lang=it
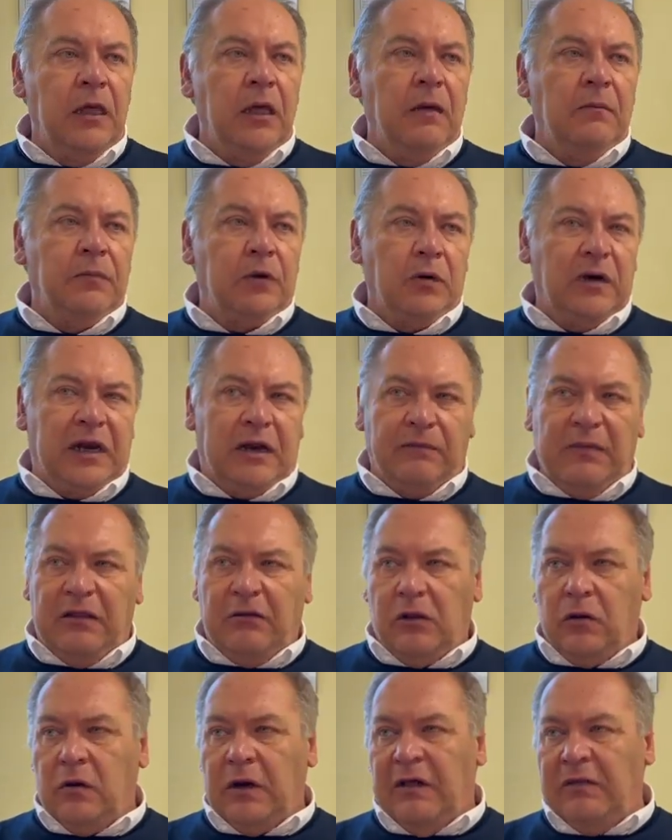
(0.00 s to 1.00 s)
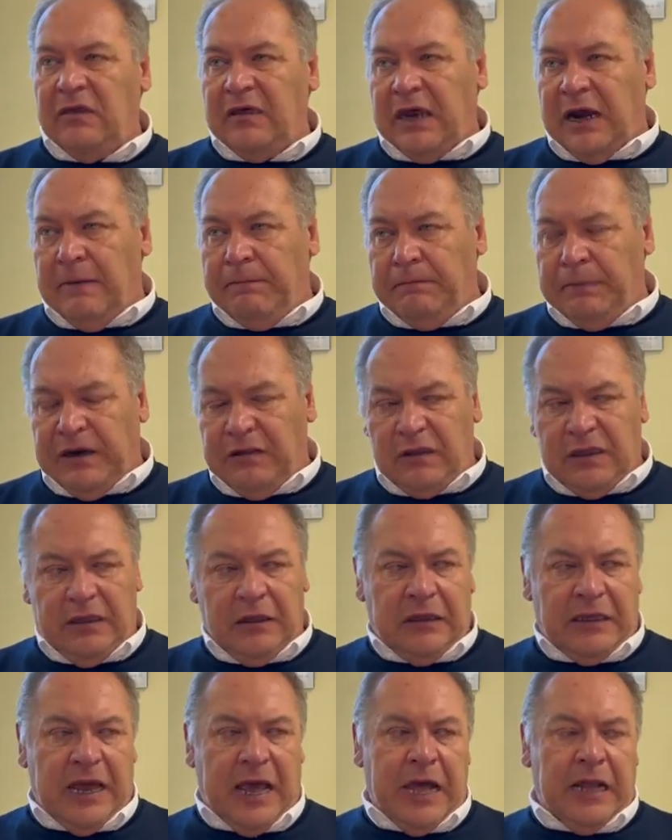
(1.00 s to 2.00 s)
programmazione informazione sarà
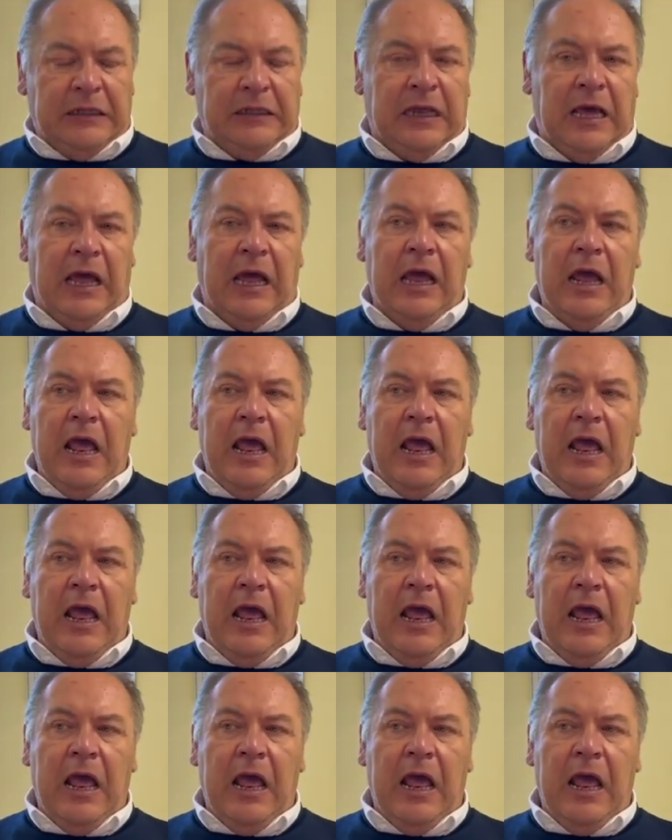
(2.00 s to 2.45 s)
presentata